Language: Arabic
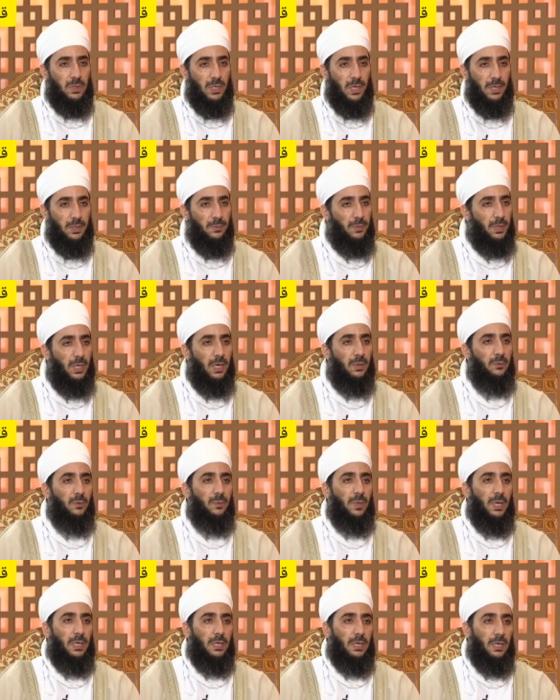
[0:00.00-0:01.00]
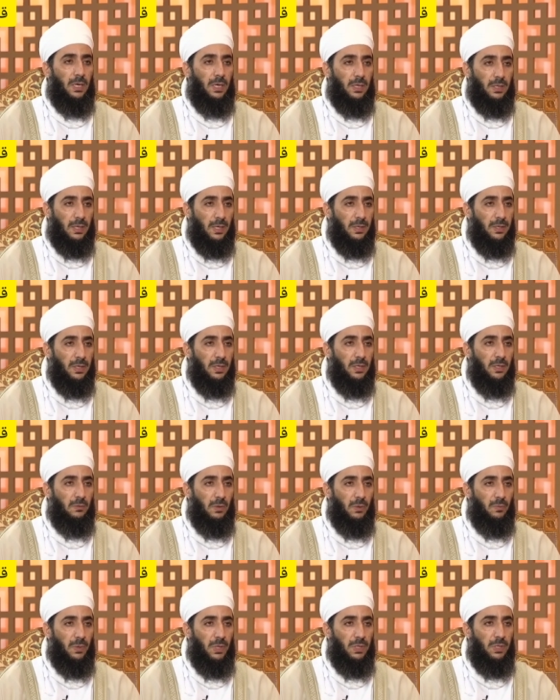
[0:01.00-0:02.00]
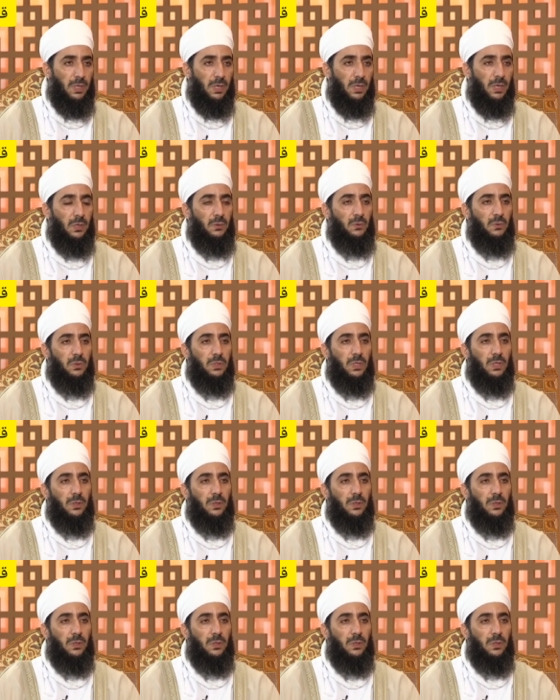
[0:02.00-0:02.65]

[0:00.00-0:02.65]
يعني بلا مبالغة الكثير ممن يقعون